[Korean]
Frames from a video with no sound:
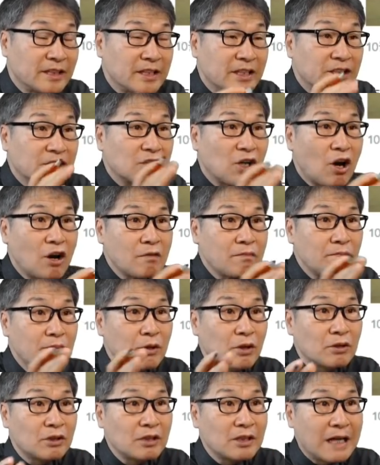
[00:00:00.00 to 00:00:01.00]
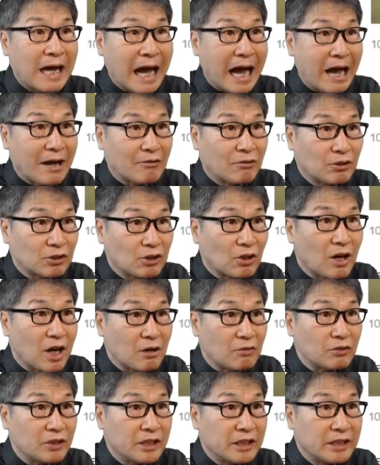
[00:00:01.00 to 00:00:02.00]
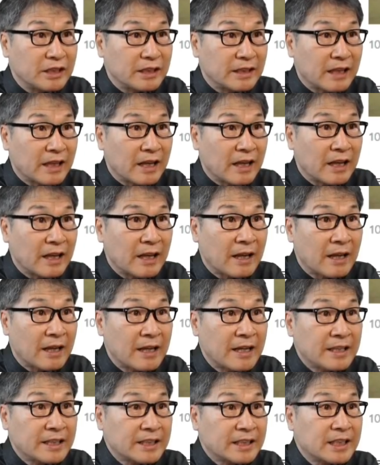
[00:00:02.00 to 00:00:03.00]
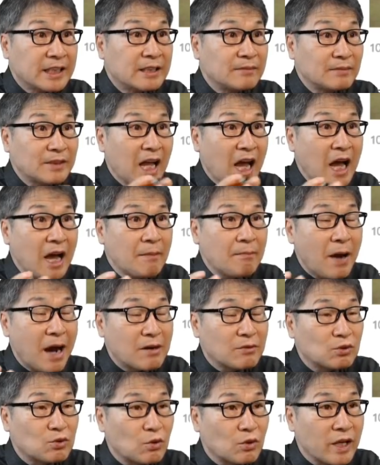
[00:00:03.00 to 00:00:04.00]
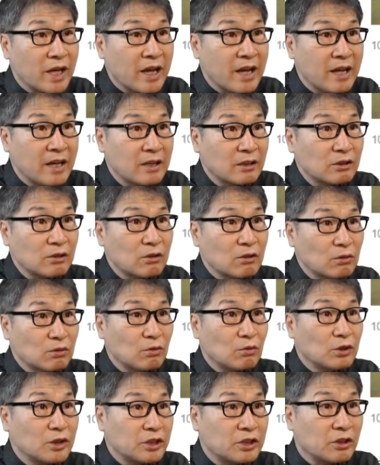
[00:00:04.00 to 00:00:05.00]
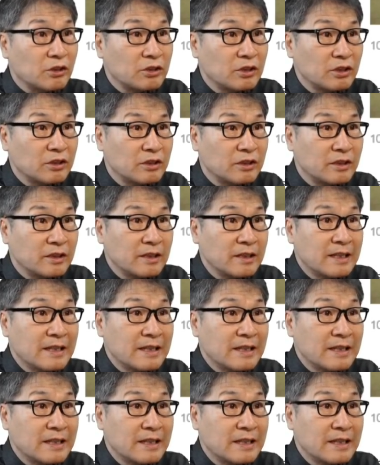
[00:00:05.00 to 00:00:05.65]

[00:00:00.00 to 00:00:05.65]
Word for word: 성별을 나눠서 하고 있는데 지금 타 방송의 트롯 오디션은